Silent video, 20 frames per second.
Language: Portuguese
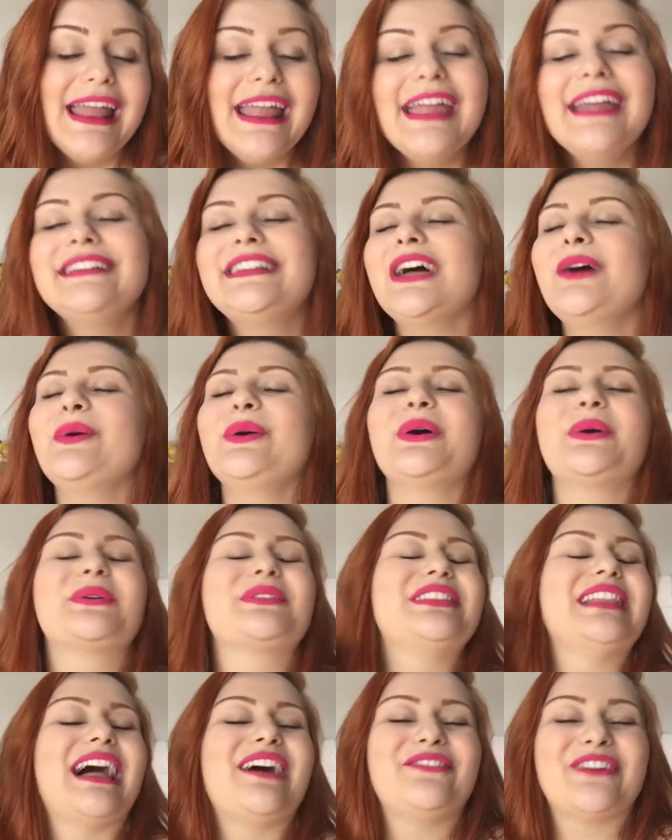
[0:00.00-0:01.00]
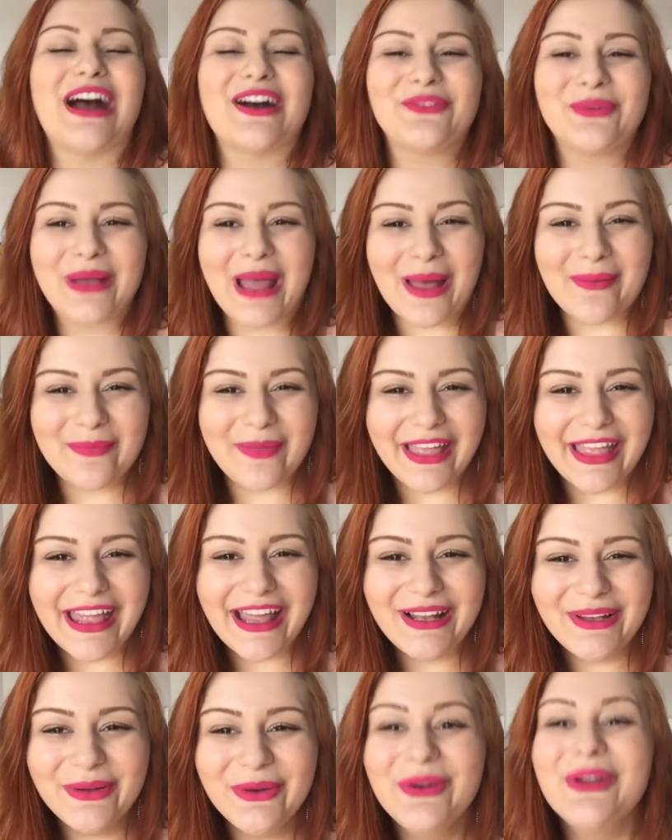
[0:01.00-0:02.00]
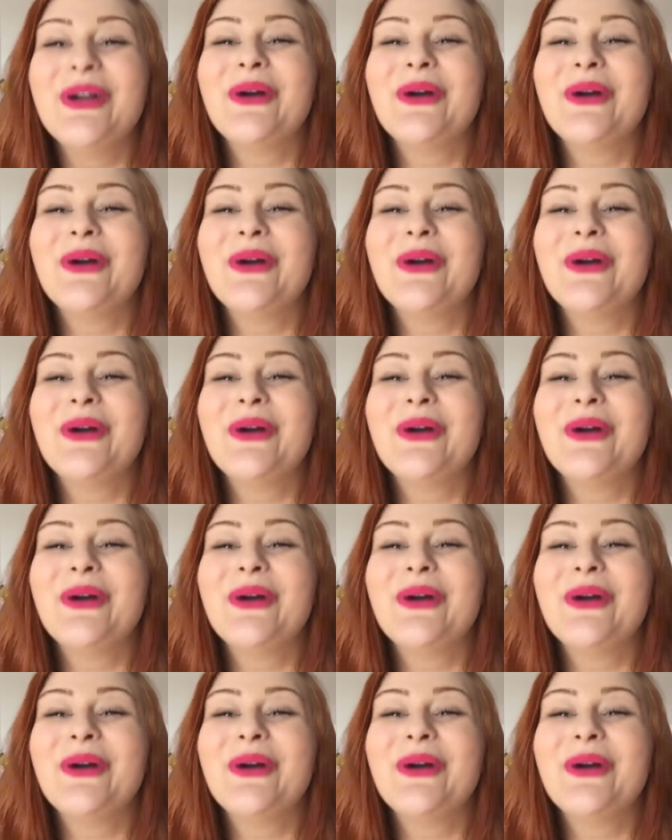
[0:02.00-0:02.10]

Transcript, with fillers: Então eu lavava o cabelo,